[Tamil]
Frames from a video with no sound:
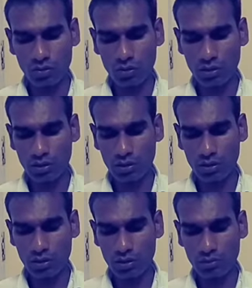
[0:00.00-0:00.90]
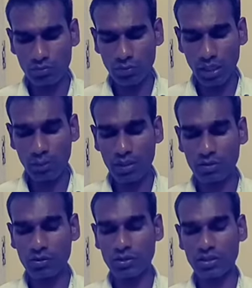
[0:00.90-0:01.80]
உங்களுக்கு பாபா
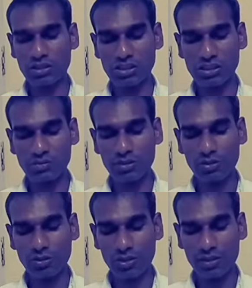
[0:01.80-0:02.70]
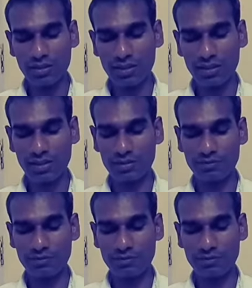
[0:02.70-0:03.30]
கொடுக்குற ஸ்ரீமத் குழந்த